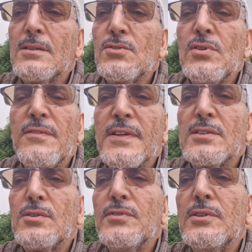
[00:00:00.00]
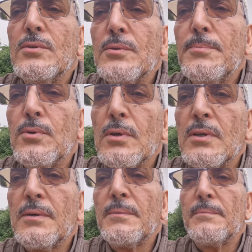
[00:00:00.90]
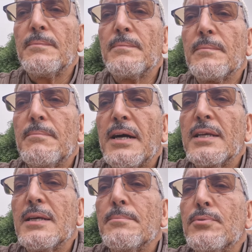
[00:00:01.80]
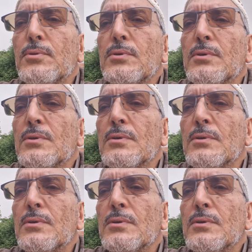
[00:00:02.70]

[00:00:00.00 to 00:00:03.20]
Je voulais faire cette vidéo pour euh, parler un peu de,